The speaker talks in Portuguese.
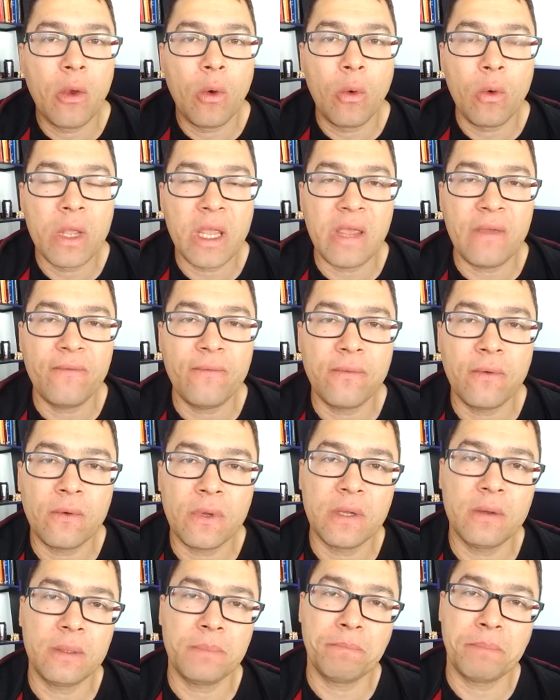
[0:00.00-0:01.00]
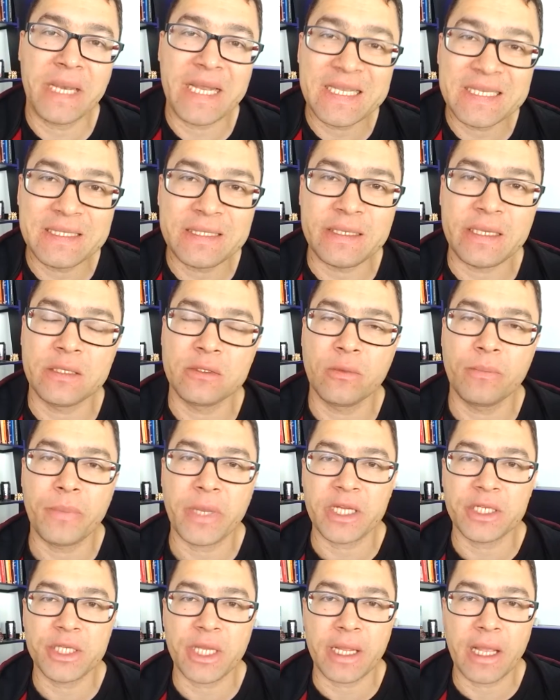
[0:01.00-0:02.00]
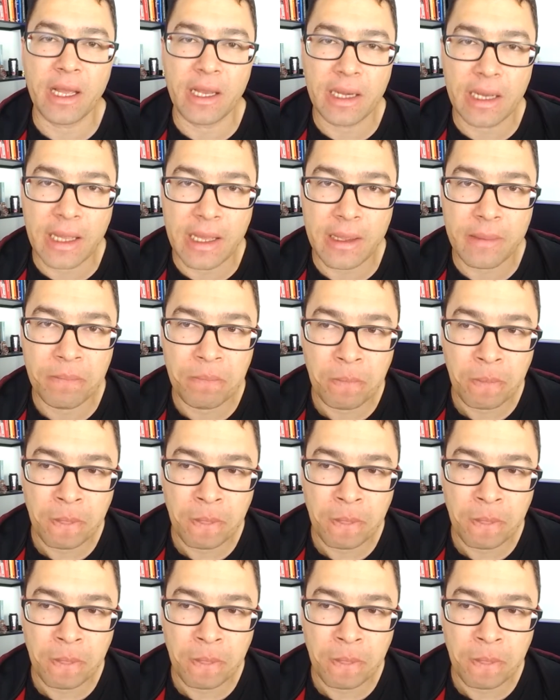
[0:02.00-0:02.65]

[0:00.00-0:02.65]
o que for preciso para chegar lá.